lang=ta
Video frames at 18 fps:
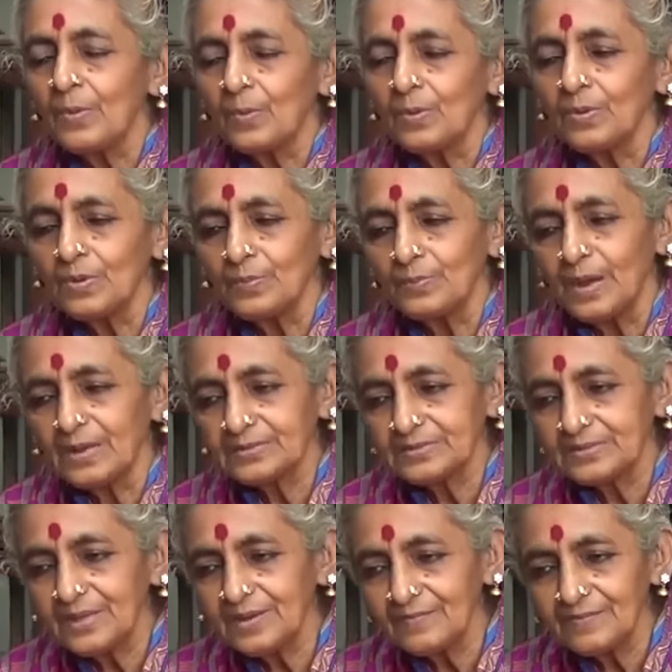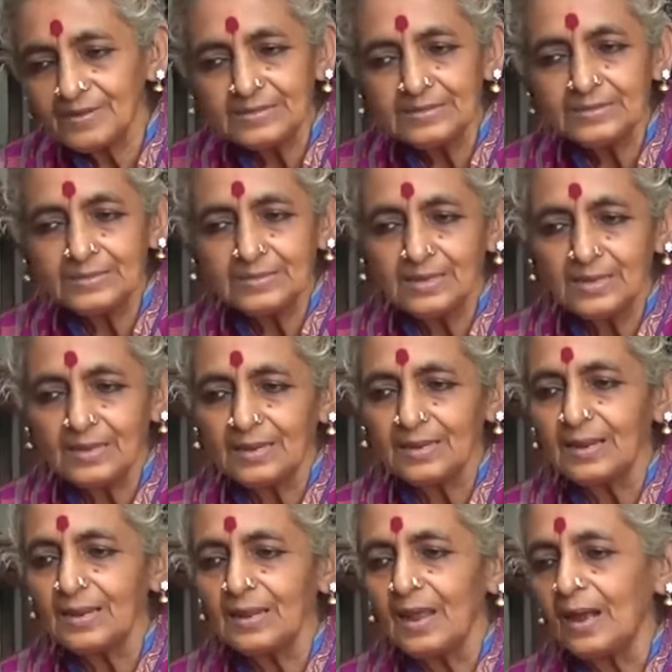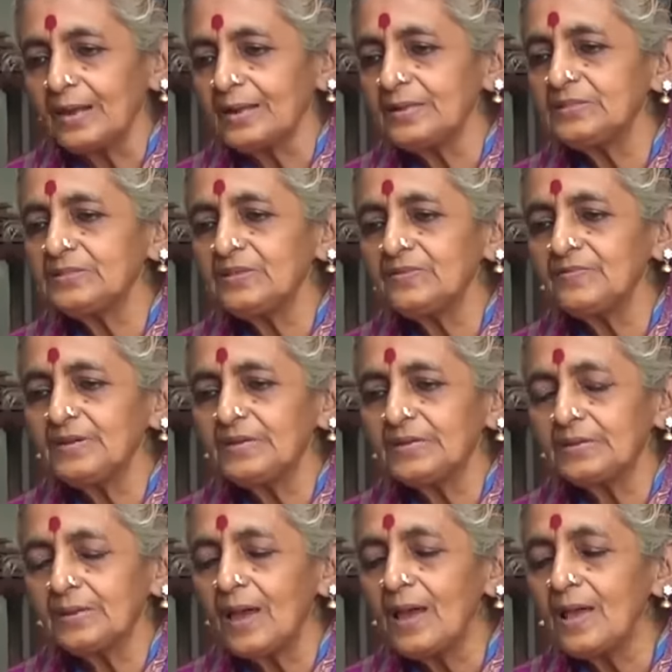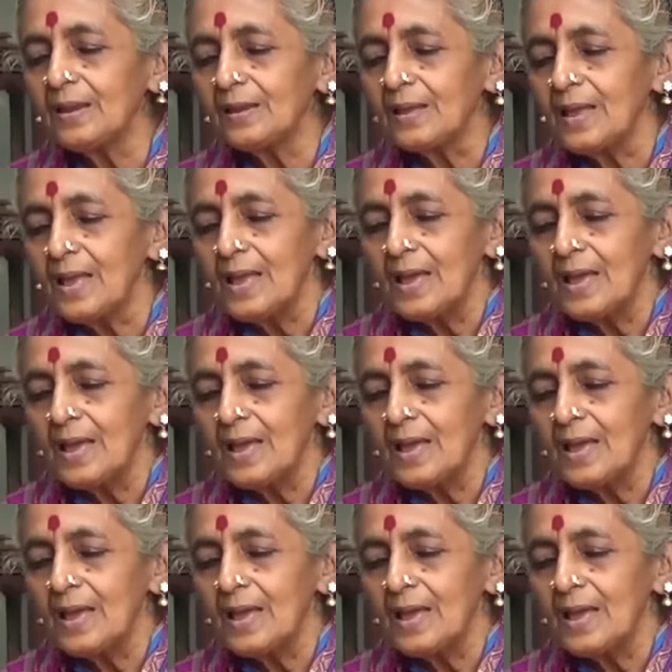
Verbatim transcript: ஒரு பக்தன் வந்து என்னை அழைத்து விட்டால்